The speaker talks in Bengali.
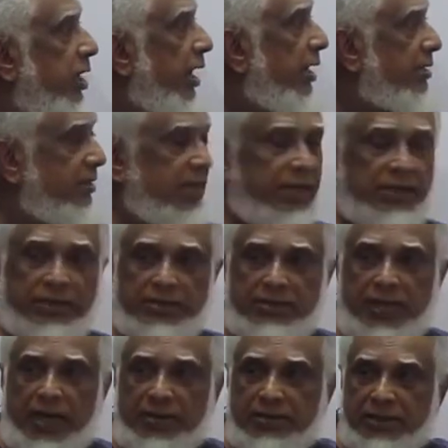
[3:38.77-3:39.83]
জালাসা
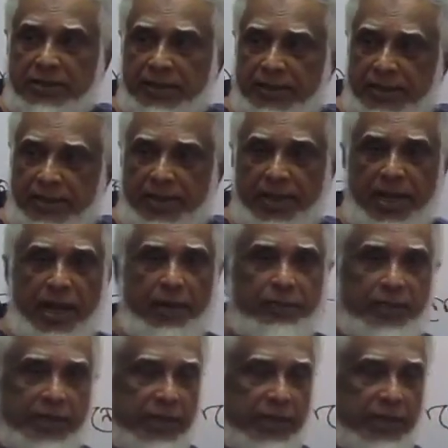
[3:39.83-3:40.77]
জালাসা থেকে আপনার